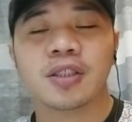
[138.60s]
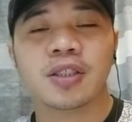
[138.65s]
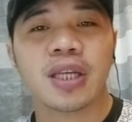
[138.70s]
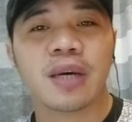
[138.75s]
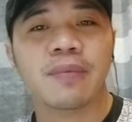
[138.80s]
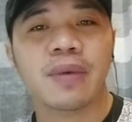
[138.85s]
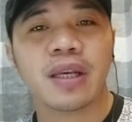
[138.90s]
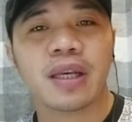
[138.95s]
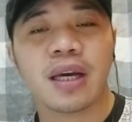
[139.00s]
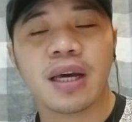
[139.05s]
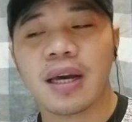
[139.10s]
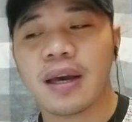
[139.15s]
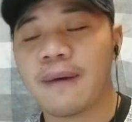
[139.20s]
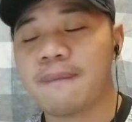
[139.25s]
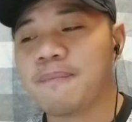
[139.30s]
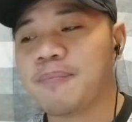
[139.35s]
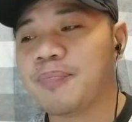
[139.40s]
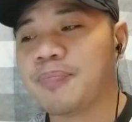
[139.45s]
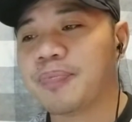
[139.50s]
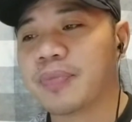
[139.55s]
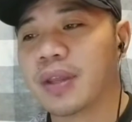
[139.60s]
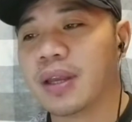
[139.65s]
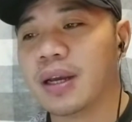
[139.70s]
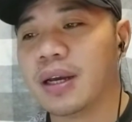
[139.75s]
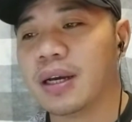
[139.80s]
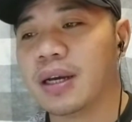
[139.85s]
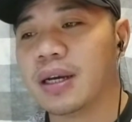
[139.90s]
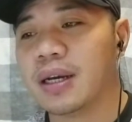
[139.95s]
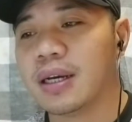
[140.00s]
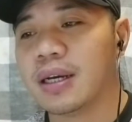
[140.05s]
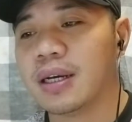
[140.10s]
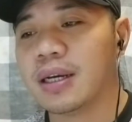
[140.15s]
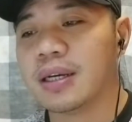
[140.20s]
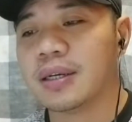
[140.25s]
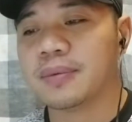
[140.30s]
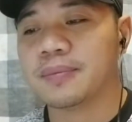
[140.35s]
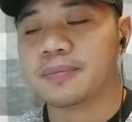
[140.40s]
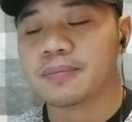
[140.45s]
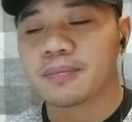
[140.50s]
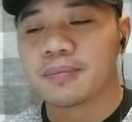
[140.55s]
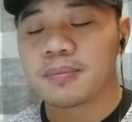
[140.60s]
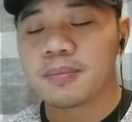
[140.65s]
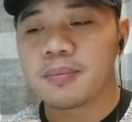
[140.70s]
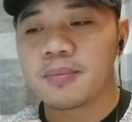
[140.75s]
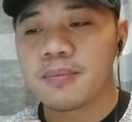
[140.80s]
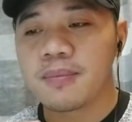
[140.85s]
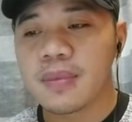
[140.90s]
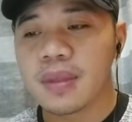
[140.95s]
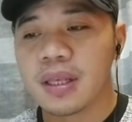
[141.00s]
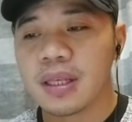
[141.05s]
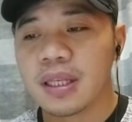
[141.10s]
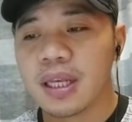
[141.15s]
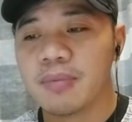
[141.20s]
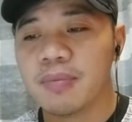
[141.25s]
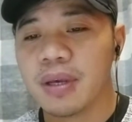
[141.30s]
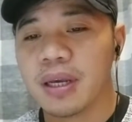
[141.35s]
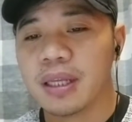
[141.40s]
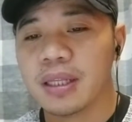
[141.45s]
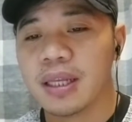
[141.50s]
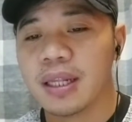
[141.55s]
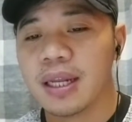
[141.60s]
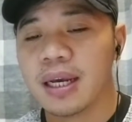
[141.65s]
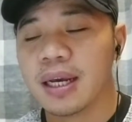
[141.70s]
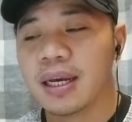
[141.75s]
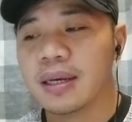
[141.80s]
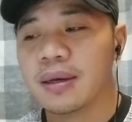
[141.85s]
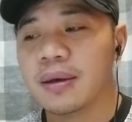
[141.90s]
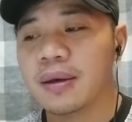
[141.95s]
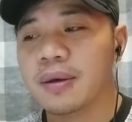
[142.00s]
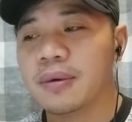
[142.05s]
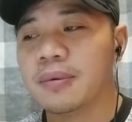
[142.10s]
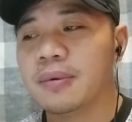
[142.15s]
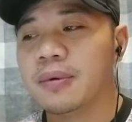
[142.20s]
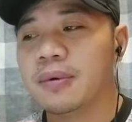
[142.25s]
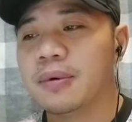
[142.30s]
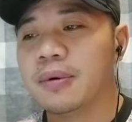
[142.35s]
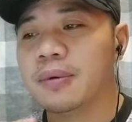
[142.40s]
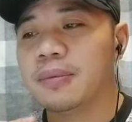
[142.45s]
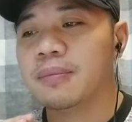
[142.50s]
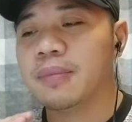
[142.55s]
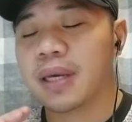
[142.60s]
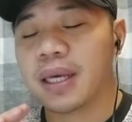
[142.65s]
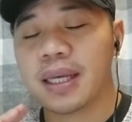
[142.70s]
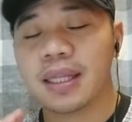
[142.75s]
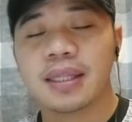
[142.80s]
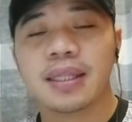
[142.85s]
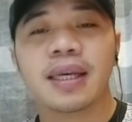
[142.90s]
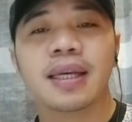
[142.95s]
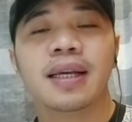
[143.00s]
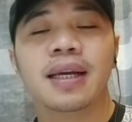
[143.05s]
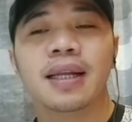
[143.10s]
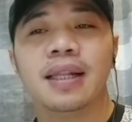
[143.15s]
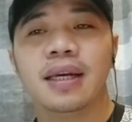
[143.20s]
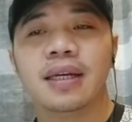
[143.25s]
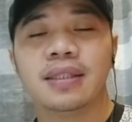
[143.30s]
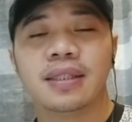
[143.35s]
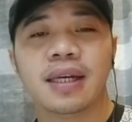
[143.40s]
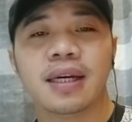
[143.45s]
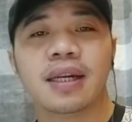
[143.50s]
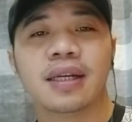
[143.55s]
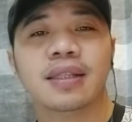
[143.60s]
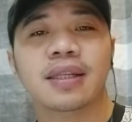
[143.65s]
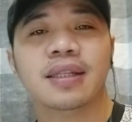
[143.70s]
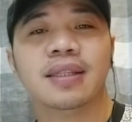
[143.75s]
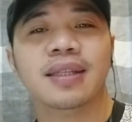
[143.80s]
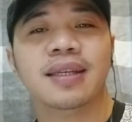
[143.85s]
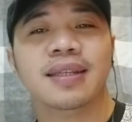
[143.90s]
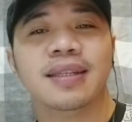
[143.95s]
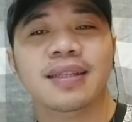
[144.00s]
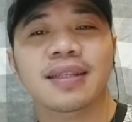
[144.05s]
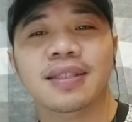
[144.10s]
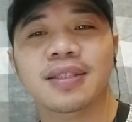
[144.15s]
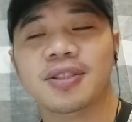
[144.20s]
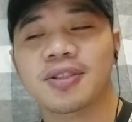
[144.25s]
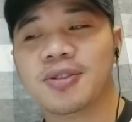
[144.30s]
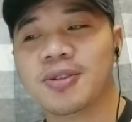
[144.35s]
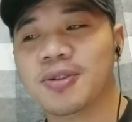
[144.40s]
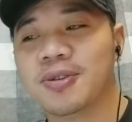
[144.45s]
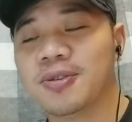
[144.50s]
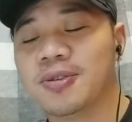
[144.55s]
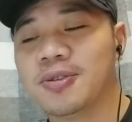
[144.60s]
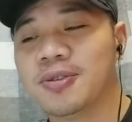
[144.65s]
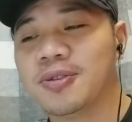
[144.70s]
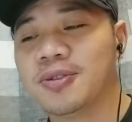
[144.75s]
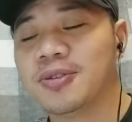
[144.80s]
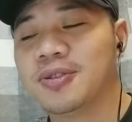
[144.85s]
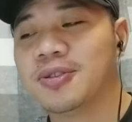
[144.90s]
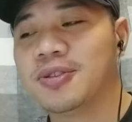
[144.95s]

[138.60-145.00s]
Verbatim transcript: sabi nga, uh, sabi nga nila, maghintay ka lang, darating din yan. So,